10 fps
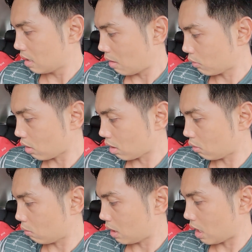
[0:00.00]
Sabi ko,
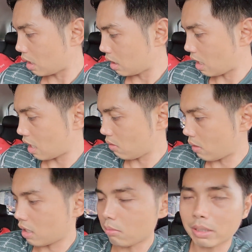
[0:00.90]
tatlo 100, ayaw,
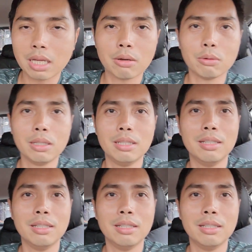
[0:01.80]
ayaw, patawan.